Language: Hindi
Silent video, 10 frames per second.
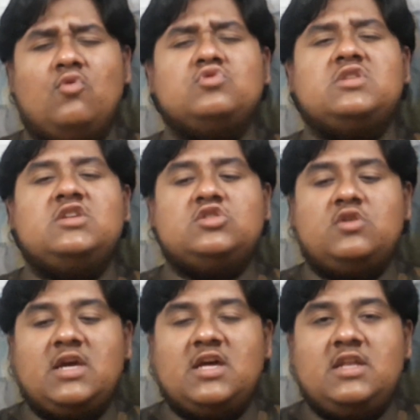उसने
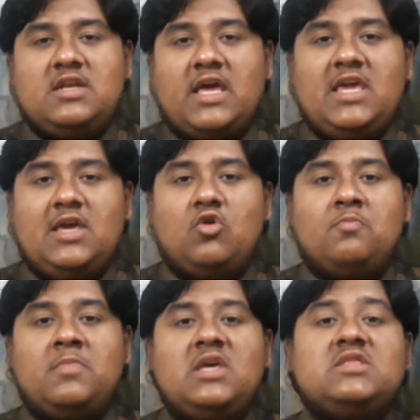जो एक नई
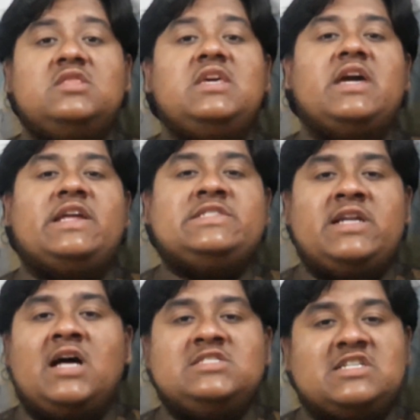उम्मीद दी है ना
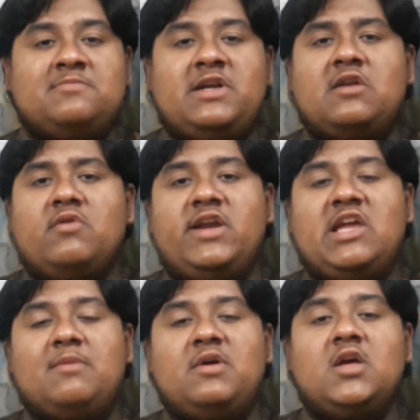सेडान सेगमेंट को
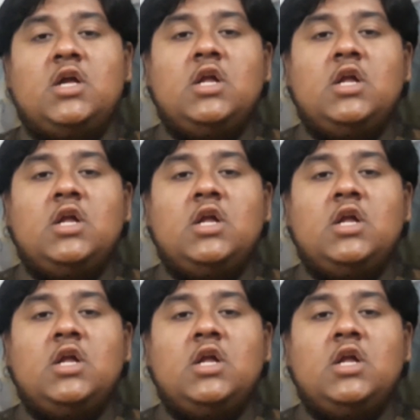इंडिया में